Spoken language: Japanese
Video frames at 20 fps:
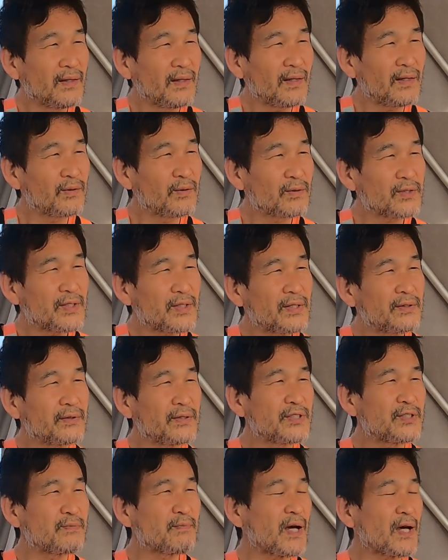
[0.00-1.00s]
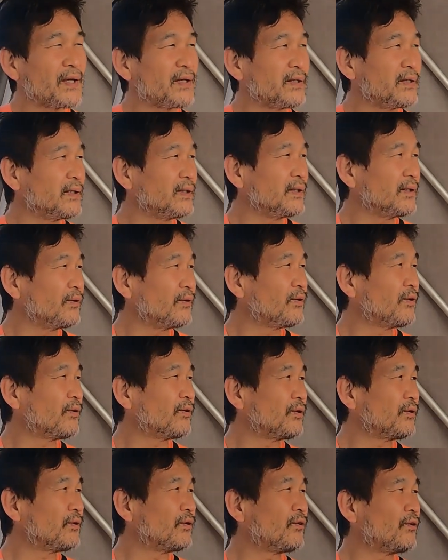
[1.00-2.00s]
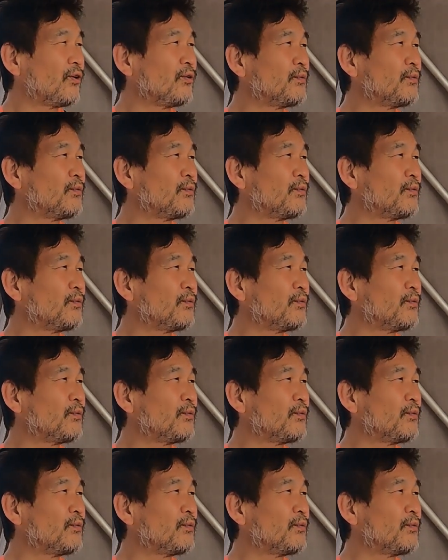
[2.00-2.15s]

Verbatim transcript: ヘッドセール1枚をほ